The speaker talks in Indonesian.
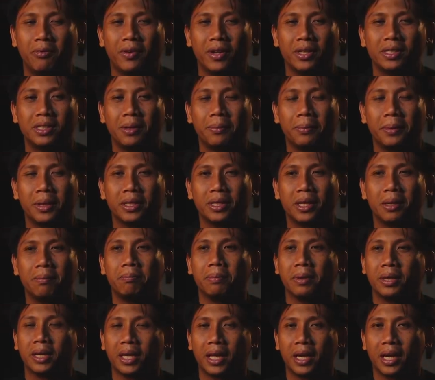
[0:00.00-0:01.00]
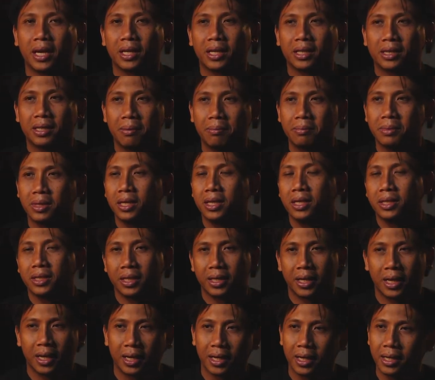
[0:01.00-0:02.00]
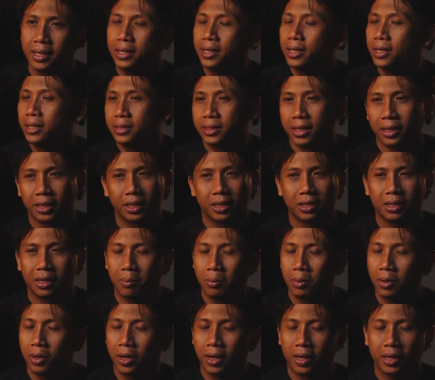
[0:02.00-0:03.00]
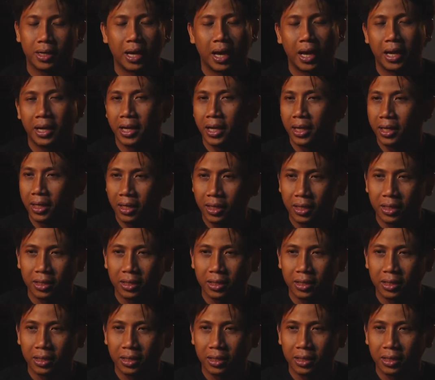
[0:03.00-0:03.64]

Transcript: fresh dalam artian pikiran kita menjadi tenang karena saat kita berolahraga energi